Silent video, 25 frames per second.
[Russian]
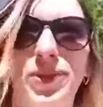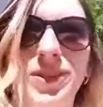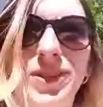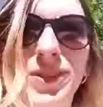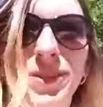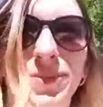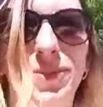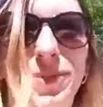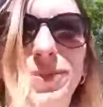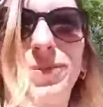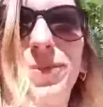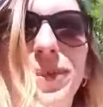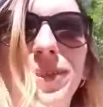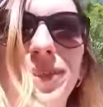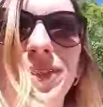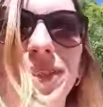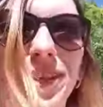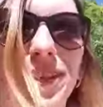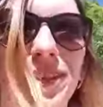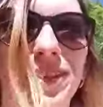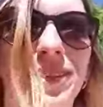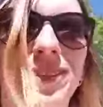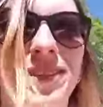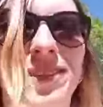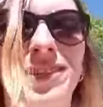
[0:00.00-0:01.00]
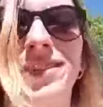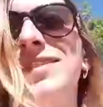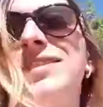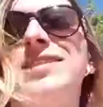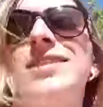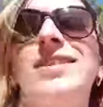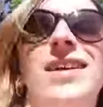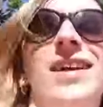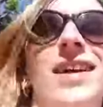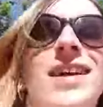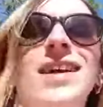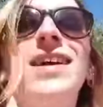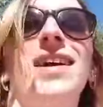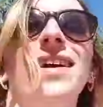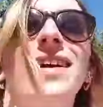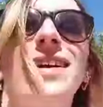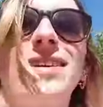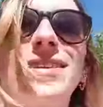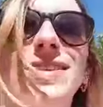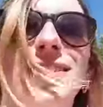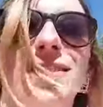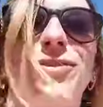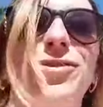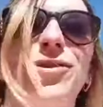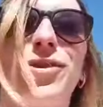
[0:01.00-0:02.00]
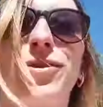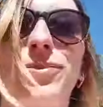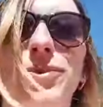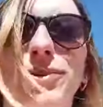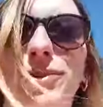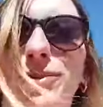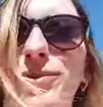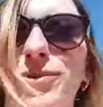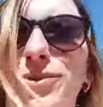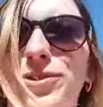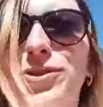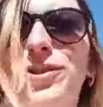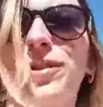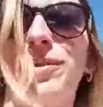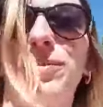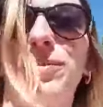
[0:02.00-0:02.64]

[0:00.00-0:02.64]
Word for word: прийти поболтать, с которыми ты уже